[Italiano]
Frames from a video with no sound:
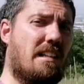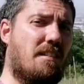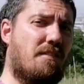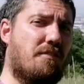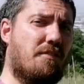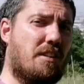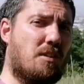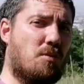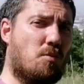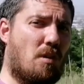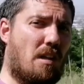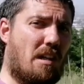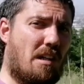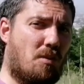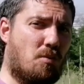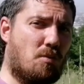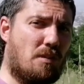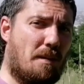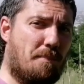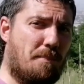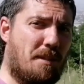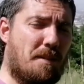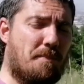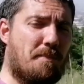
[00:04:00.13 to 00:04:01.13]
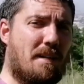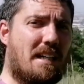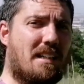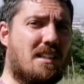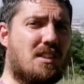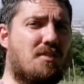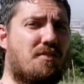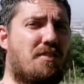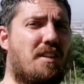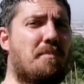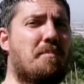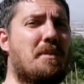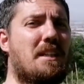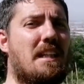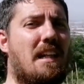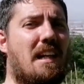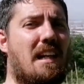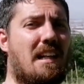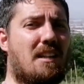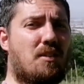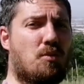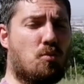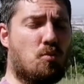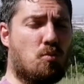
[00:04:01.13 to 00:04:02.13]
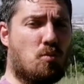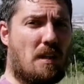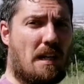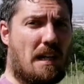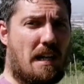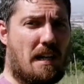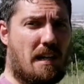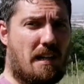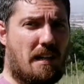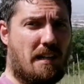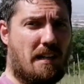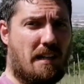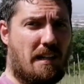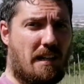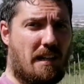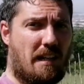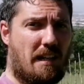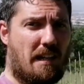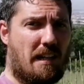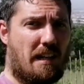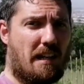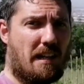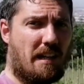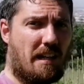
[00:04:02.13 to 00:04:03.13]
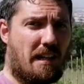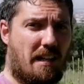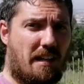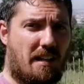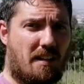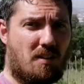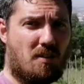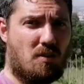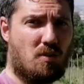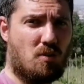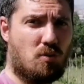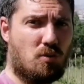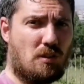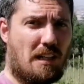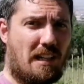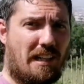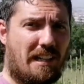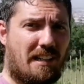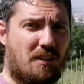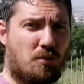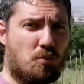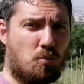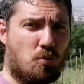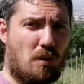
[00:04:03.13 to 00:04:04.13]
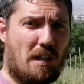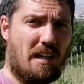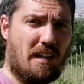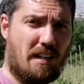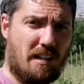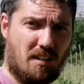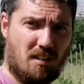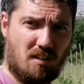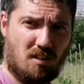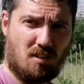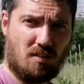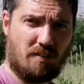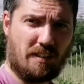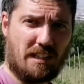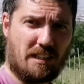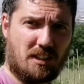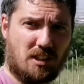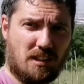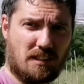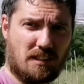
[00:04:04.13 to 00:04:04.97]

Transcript: ad effettuare una prima sfemminellatura e una legatura ove